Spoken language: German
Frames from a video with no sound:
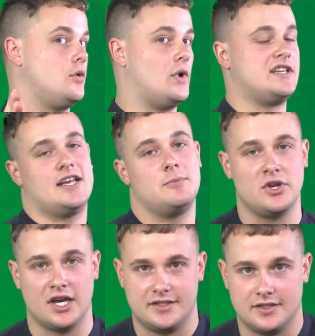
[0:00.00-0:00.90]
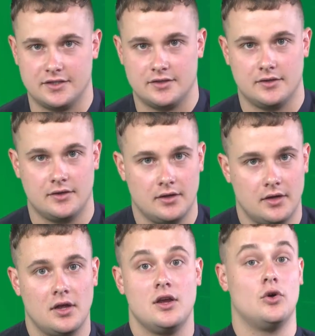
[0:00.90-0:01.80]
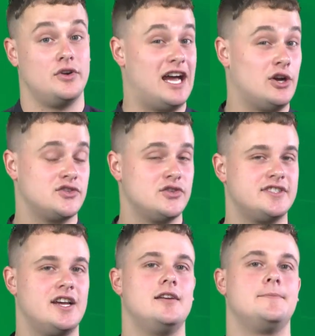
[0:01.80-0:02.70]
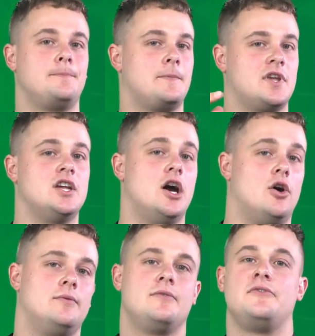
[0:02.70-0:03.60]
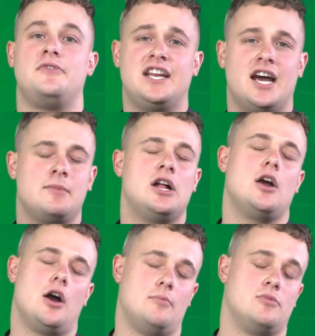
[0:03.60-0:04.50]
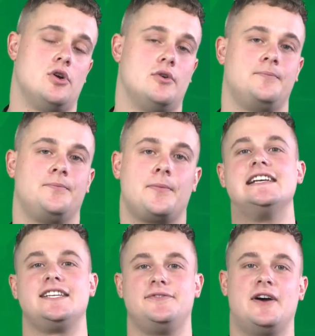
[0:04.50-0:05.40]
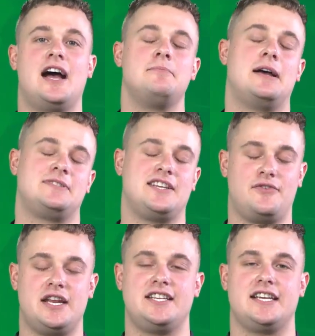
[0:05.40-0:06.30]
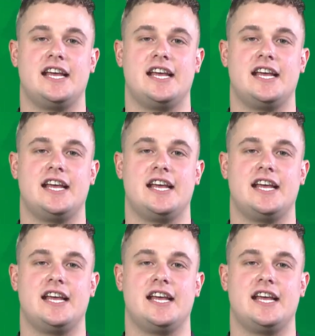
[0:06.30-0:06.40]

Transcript: West Ham United. Und der Ausrüster? Genau, wieder einmal Umbro. Die Farben haben sich wenig